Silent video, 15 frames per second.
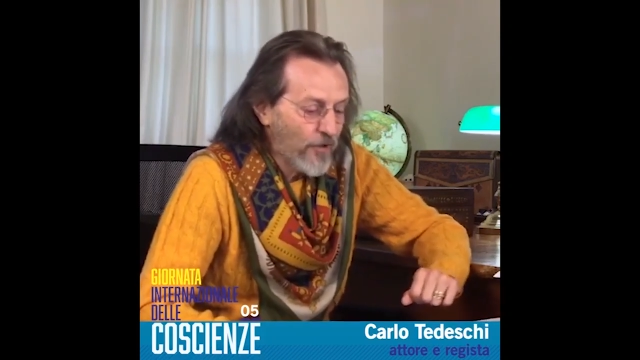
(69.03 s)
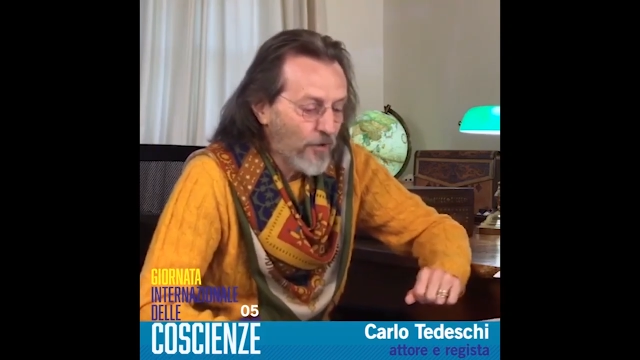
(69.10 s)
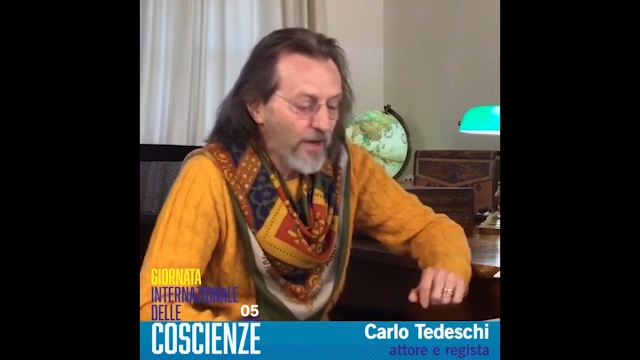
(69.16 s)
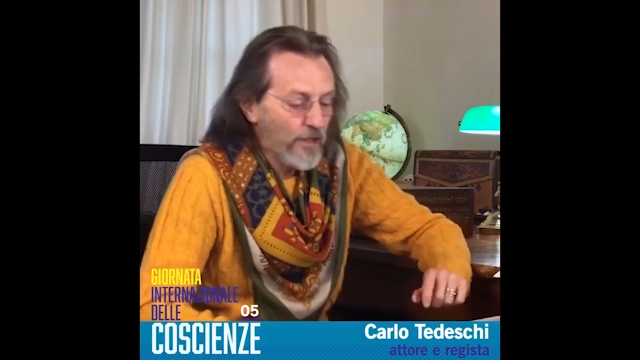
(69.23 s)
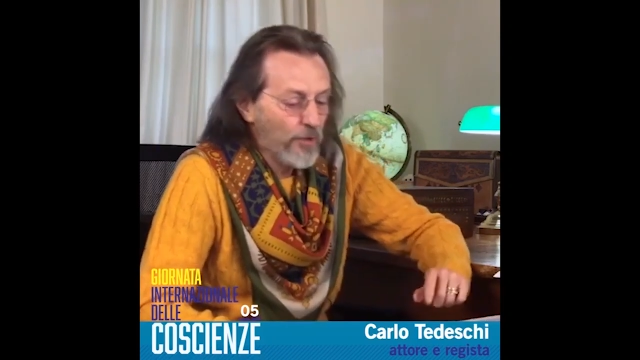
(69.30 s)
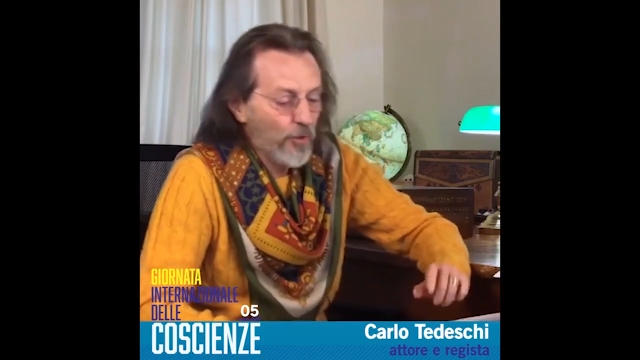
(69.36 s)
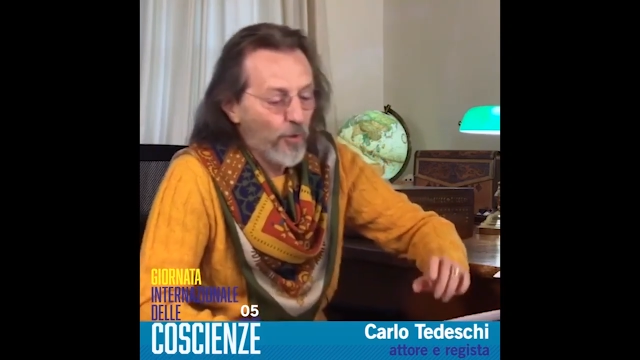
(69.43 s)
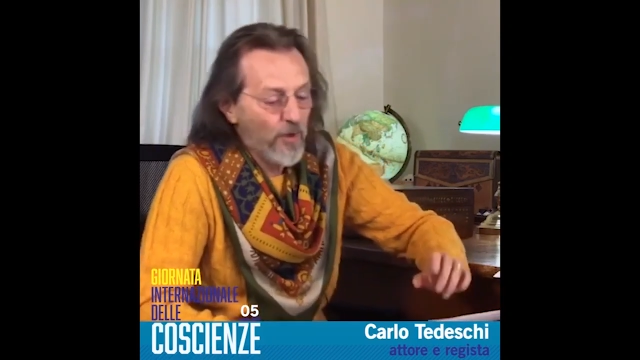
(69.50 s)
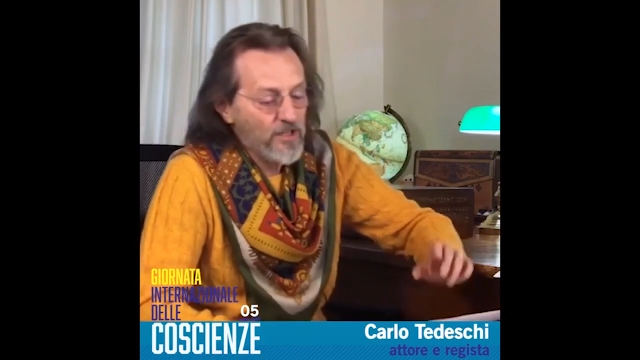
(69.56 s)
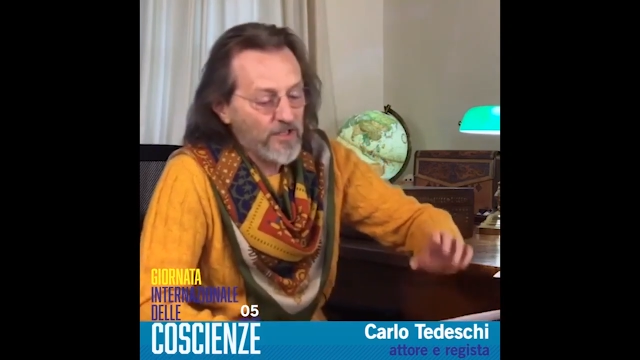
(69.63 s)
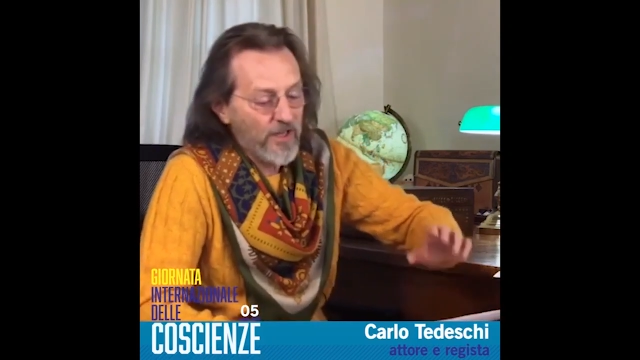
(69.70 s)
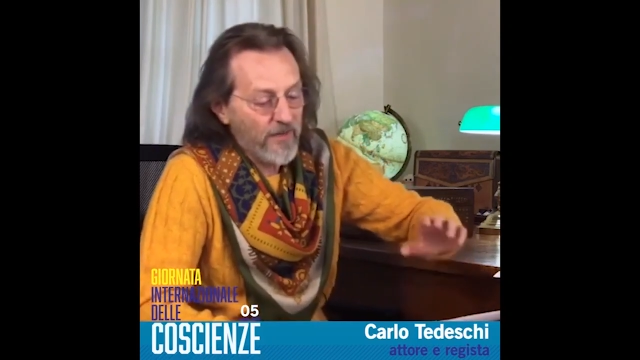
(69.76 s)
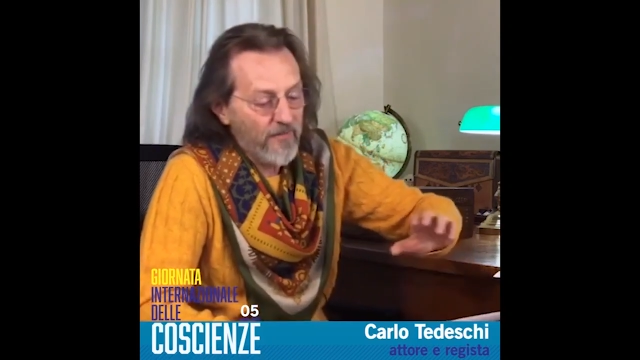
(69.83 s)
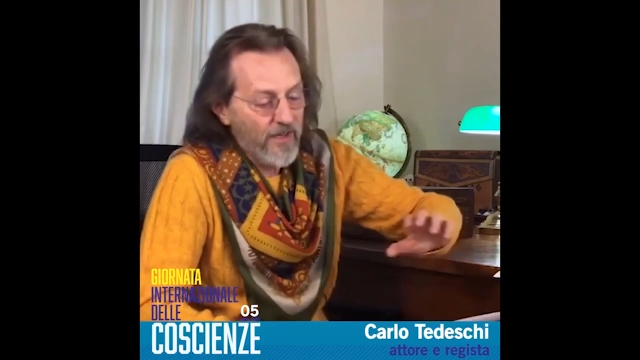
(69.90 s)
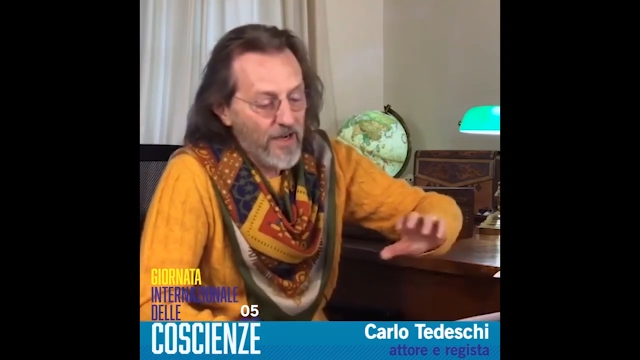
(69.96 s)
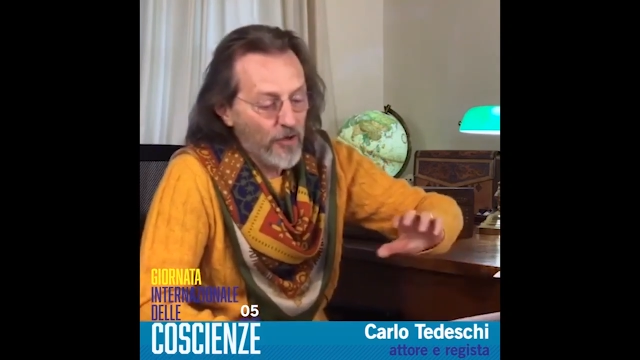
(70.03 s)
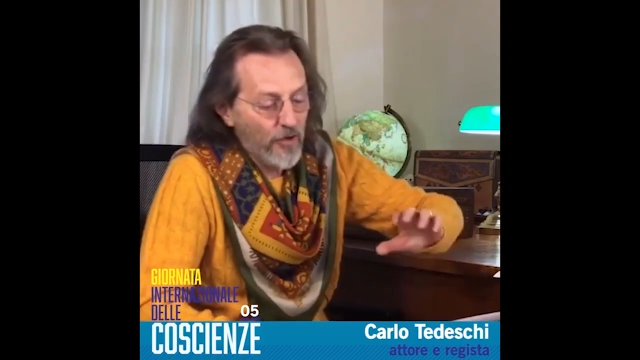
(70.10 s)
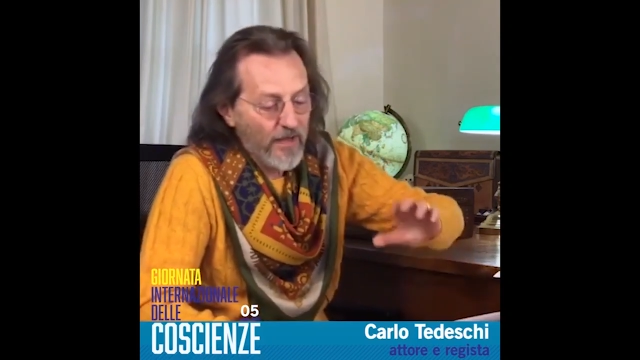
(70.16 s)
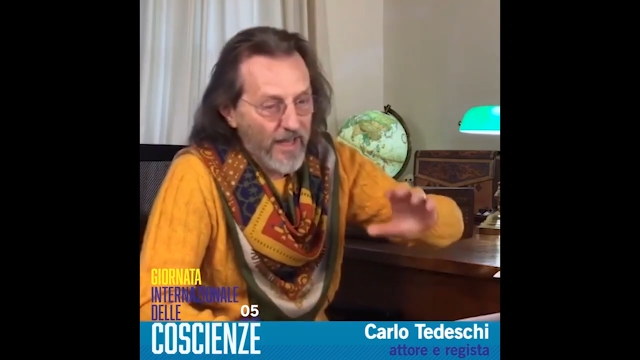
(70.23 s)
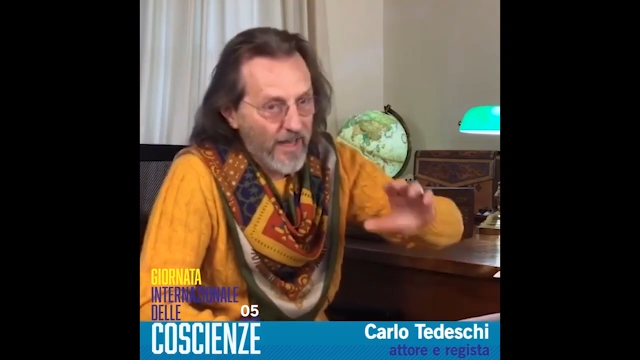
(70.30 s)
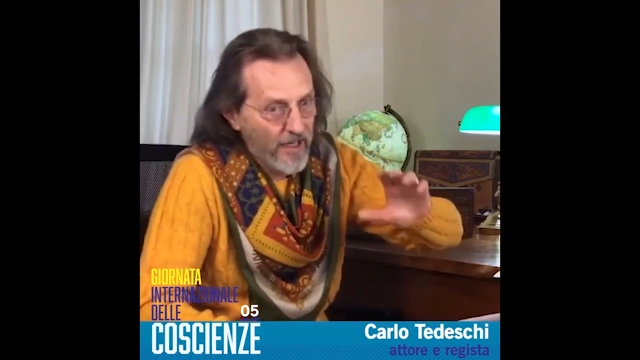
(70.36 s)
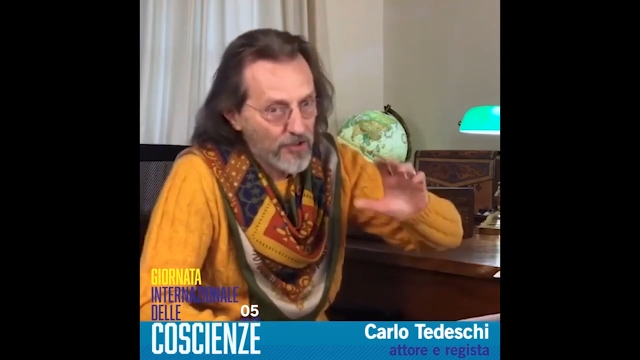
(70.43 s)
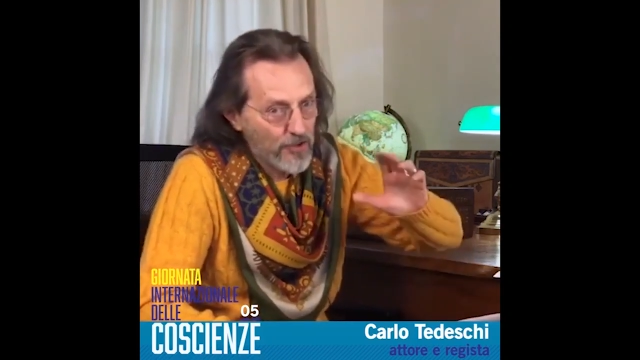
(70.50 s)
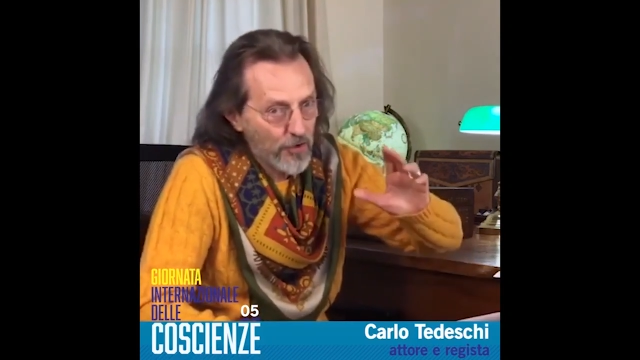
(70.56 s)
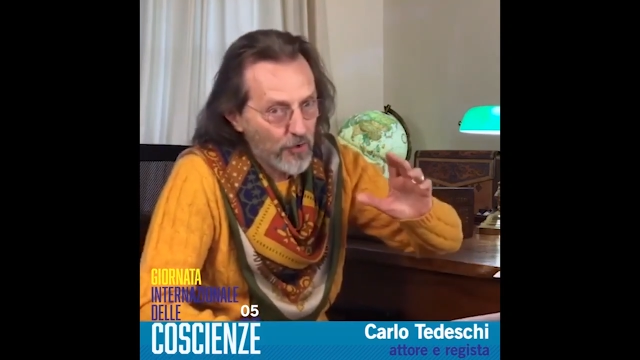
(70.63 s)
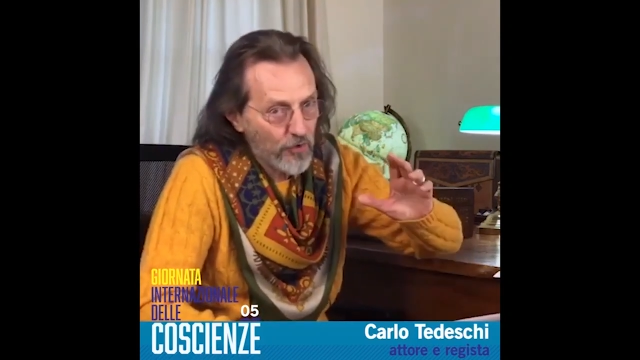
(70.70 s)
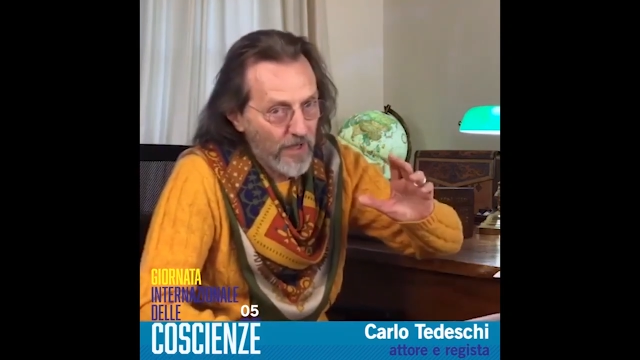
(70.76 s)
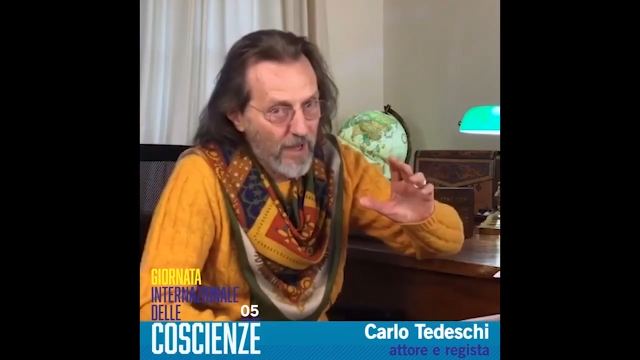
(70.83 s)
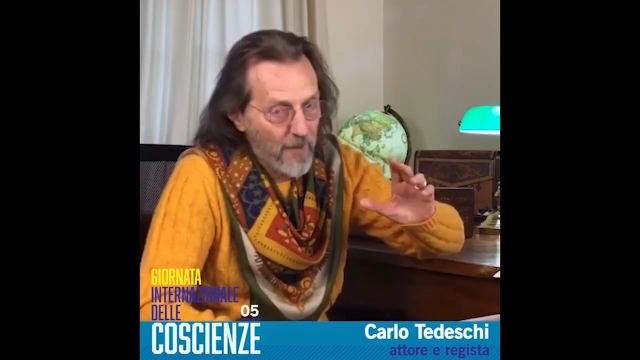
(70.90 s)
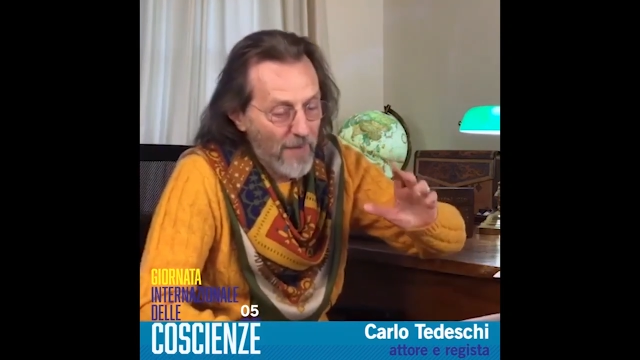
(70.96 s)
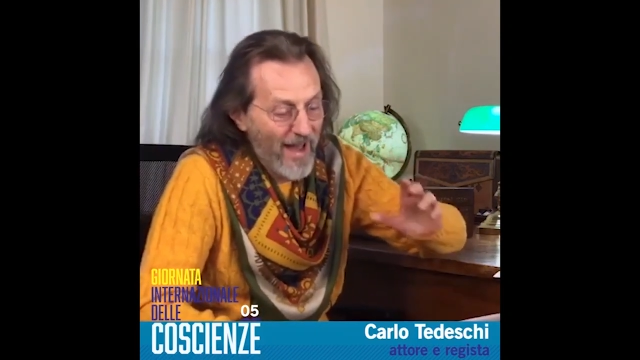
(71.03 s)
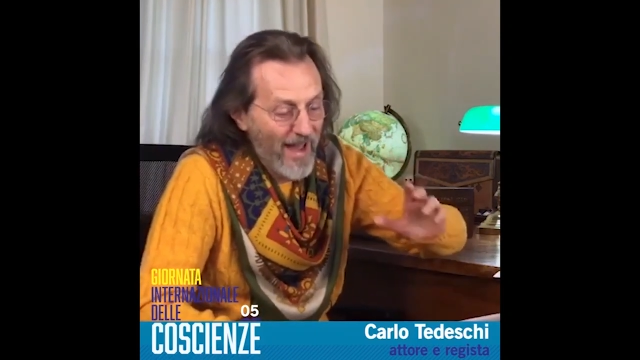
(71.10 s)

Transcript: Non è dunque il cervello che ragiona,